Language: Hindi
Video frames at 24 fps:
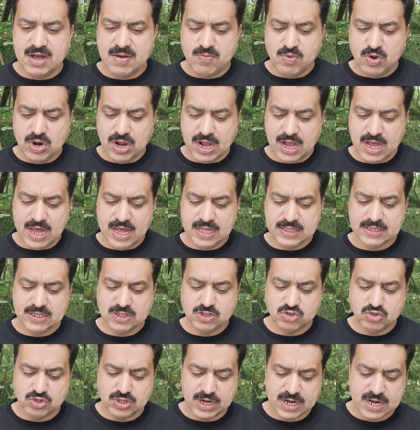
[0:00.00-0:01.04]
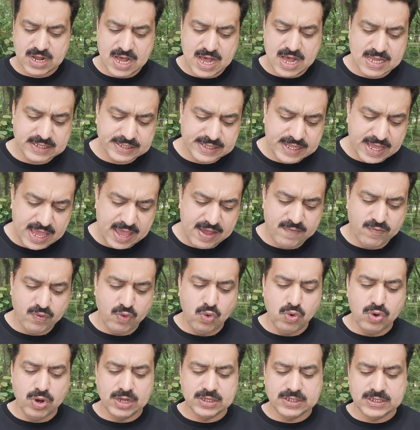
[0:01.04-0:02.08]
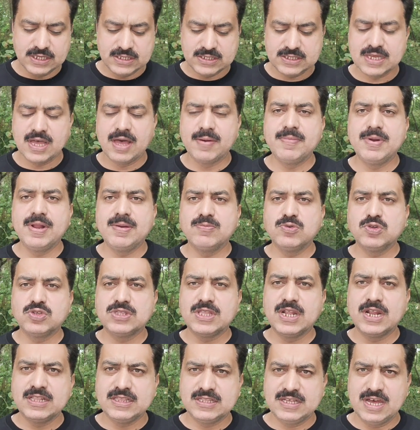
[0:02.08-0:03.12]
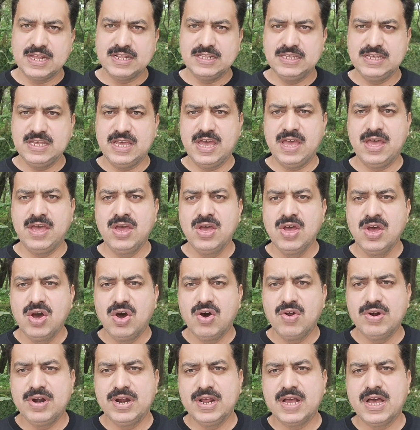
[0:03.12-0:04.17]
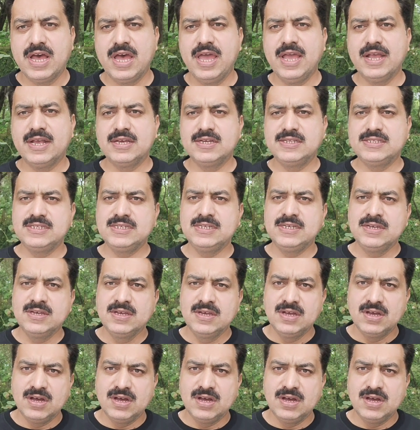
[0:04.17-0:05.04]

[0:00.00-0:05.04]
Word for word: मुलाकात की जो दरख्वास्त है वो जज साहब ने मुस्तरद कर दी है और उन्होंने कहा है कि जी